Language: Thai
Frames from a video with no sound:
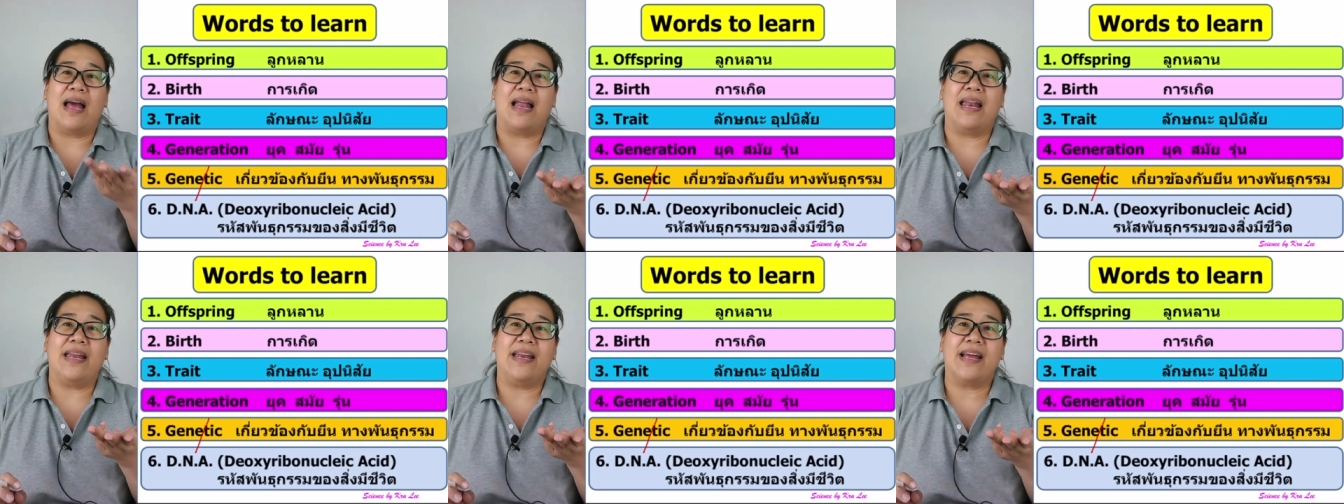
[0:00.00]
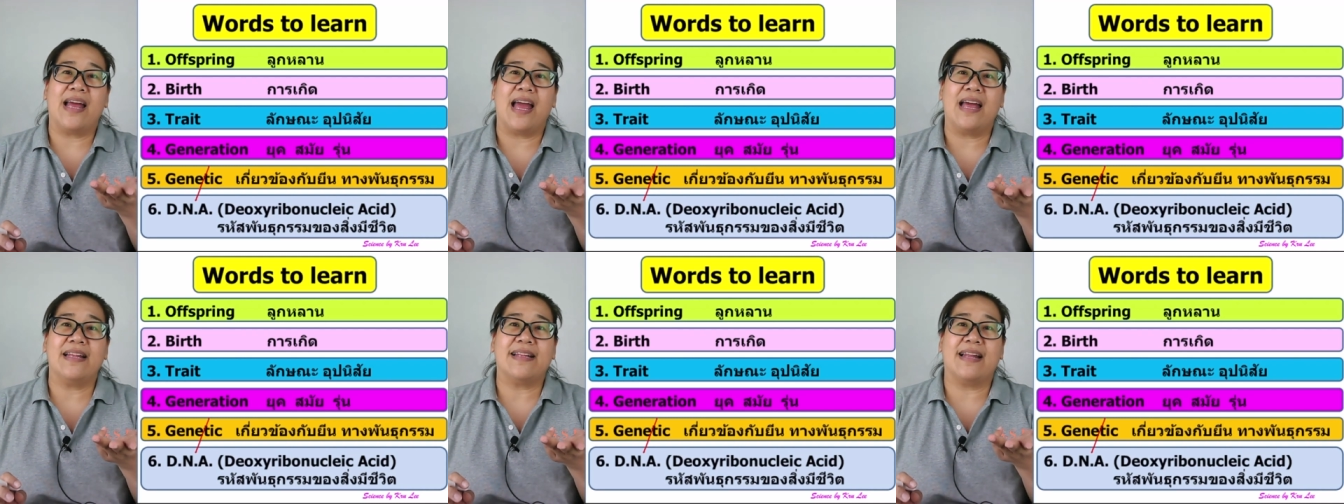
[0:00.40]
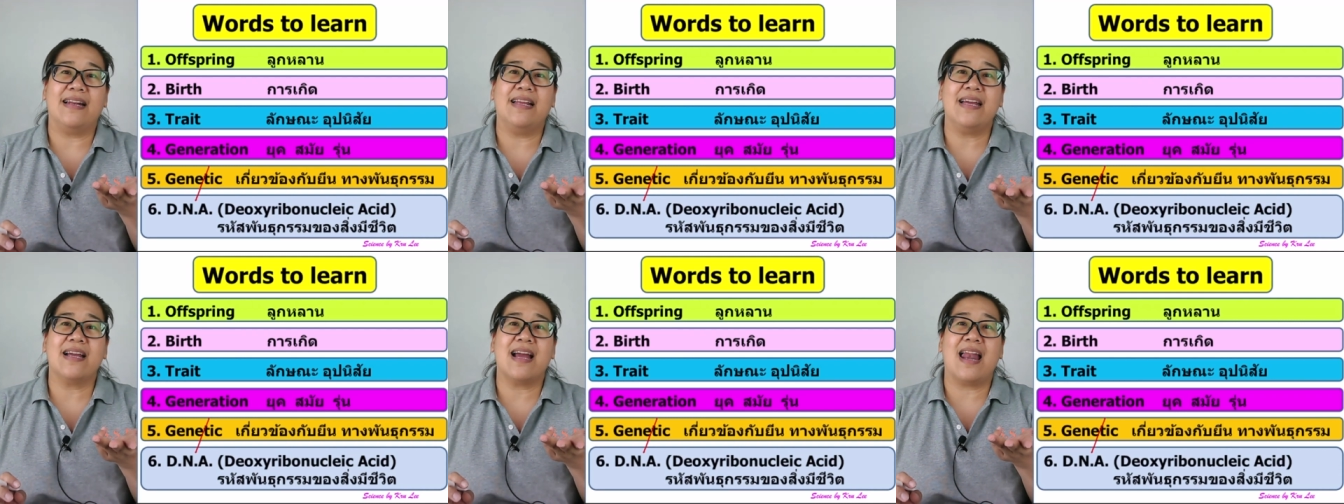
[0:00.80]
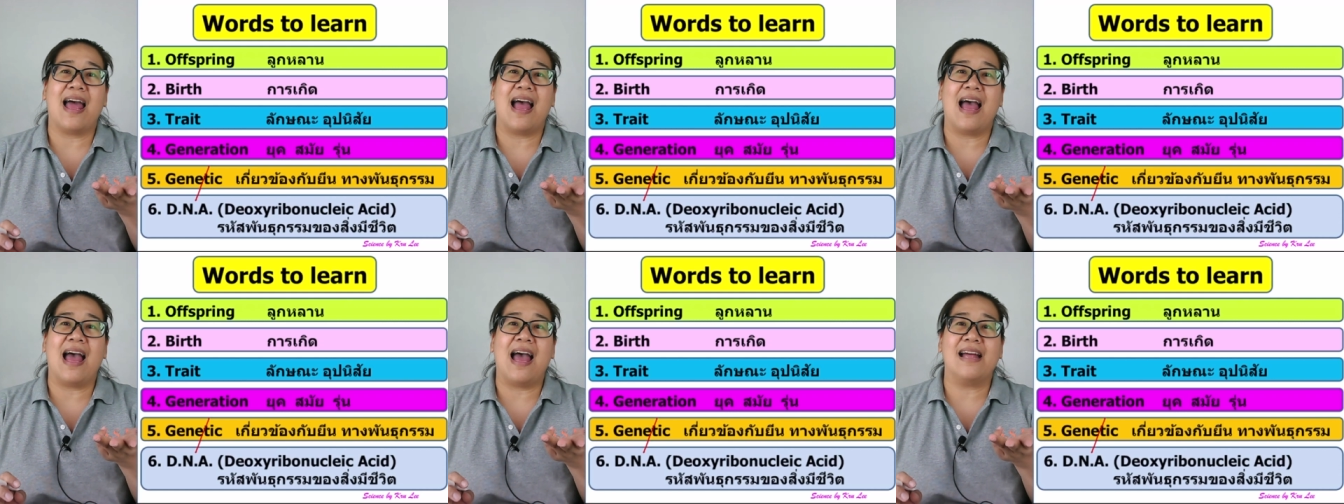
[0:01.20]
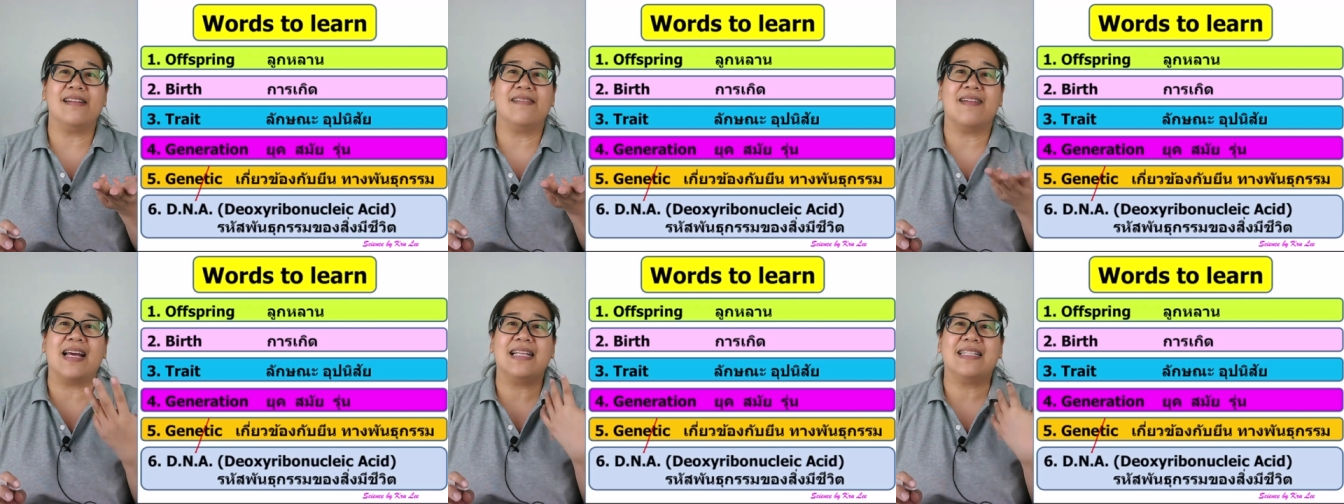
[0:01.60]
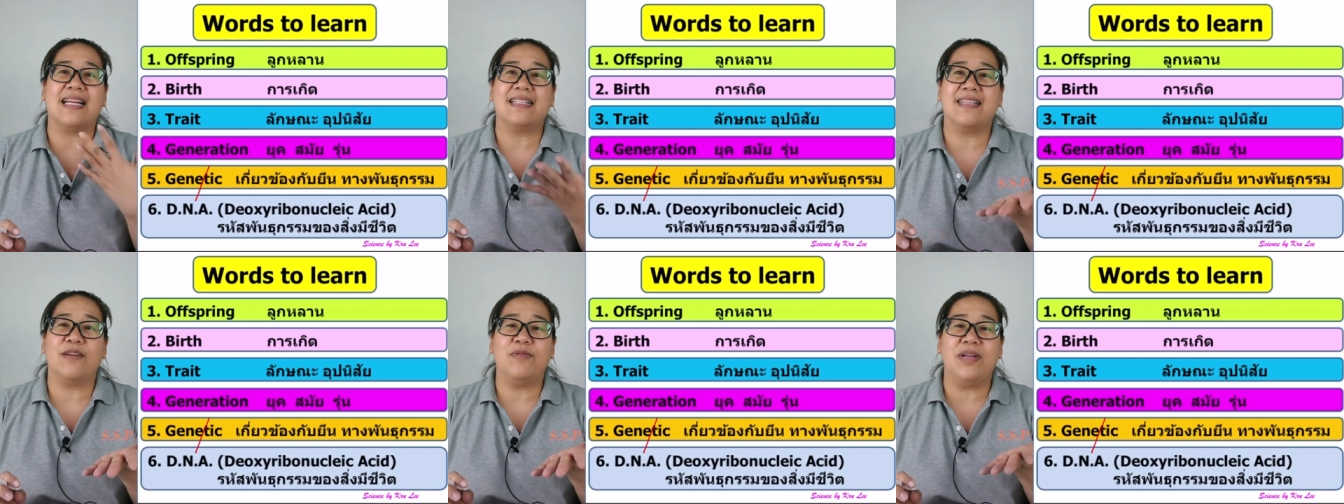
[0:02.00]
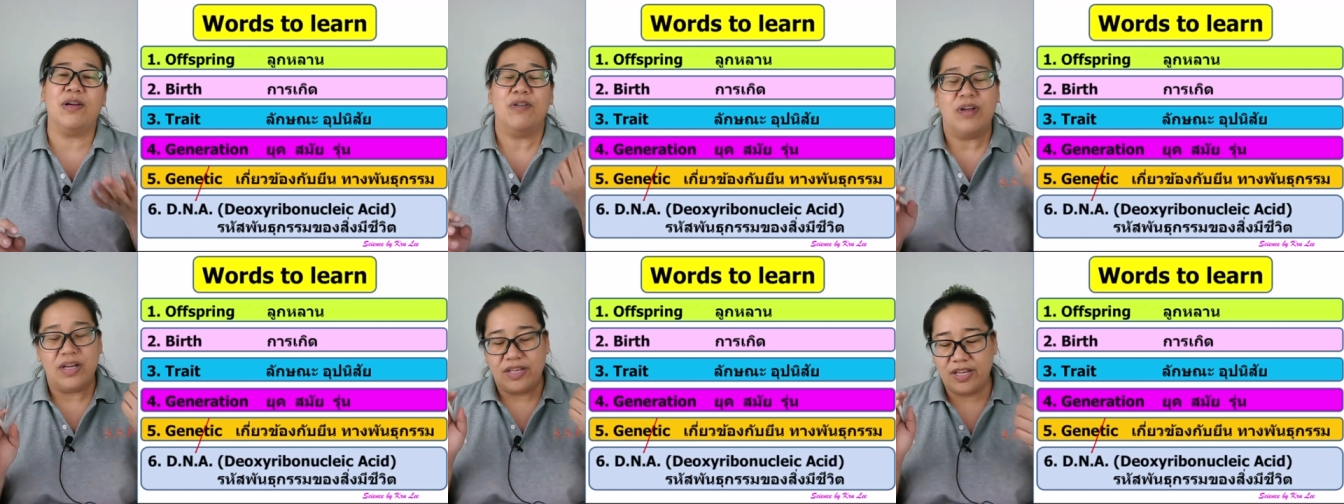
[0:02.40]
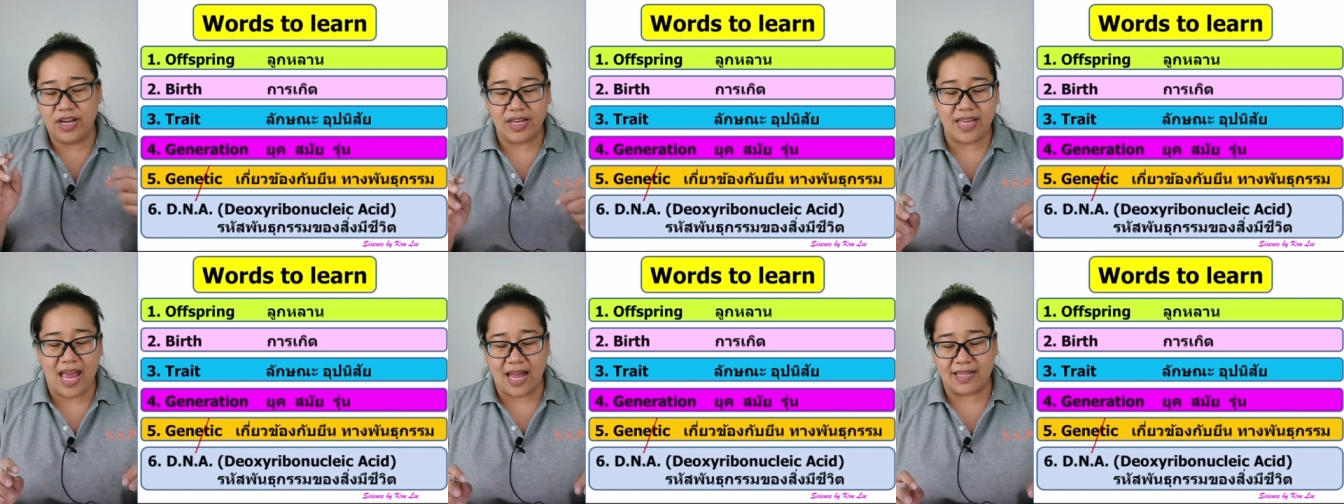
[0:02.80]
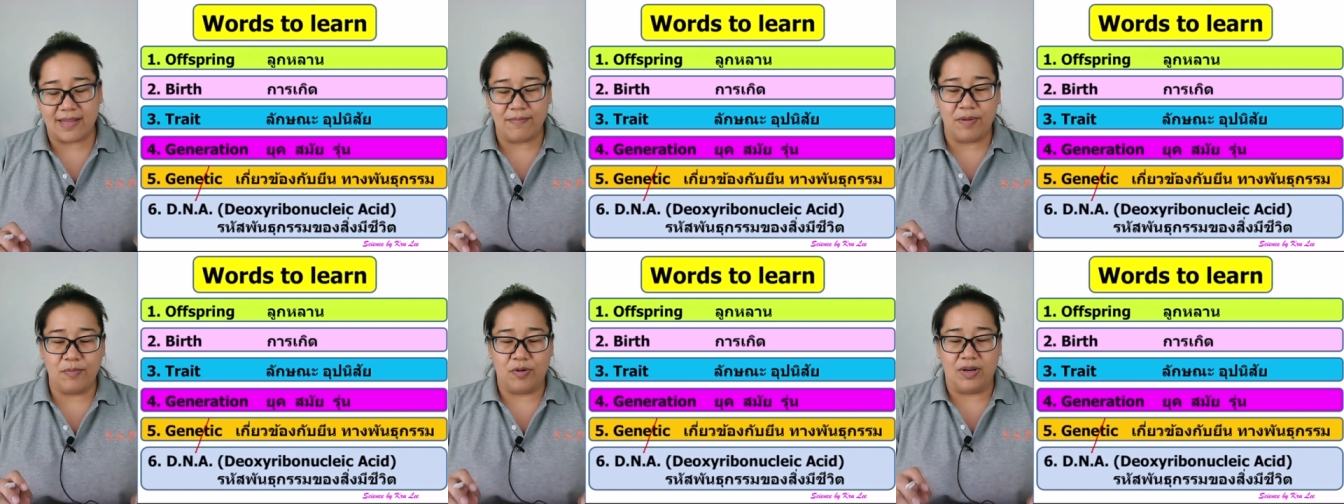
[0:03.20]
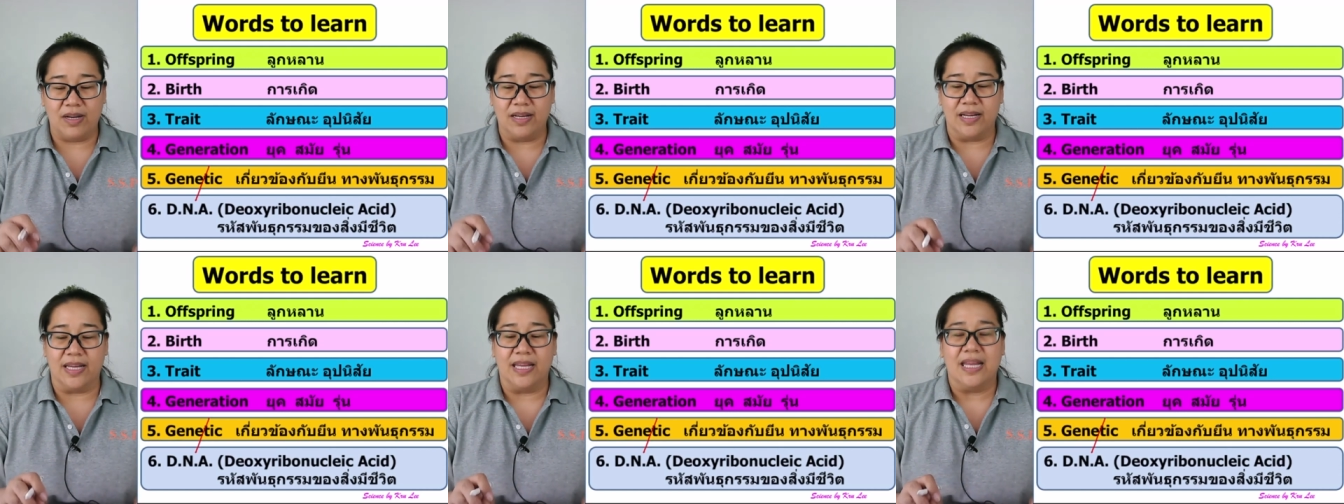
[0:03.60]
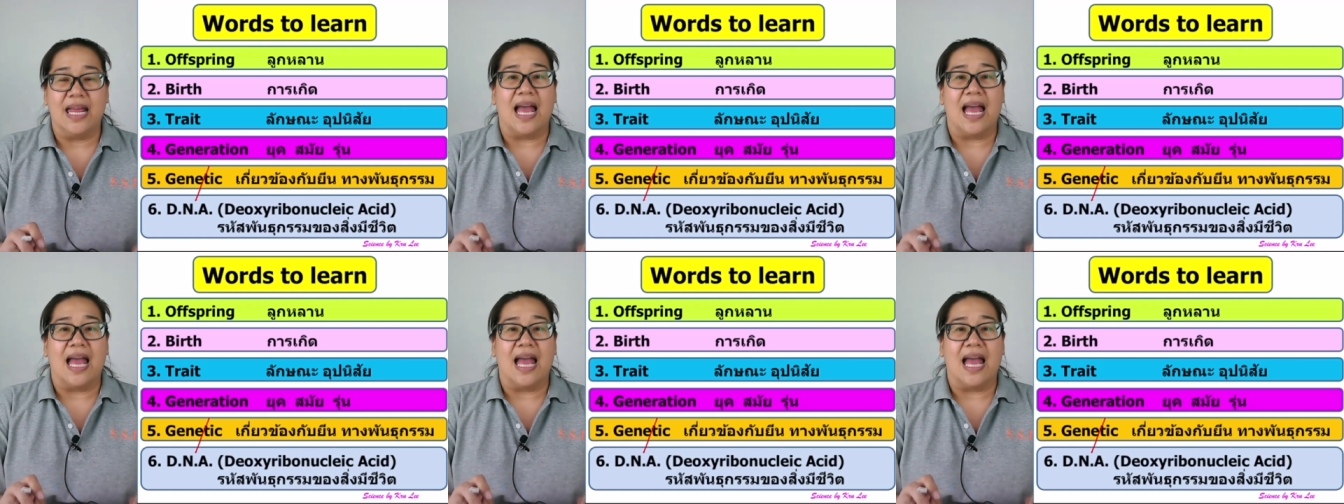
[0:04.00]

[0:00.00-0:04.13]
อะไรนะคะสัตว์เลื้อยคลานนะคะ สัตว์เซลล์เดียวเยอะแยะเต็มไปหมดเลย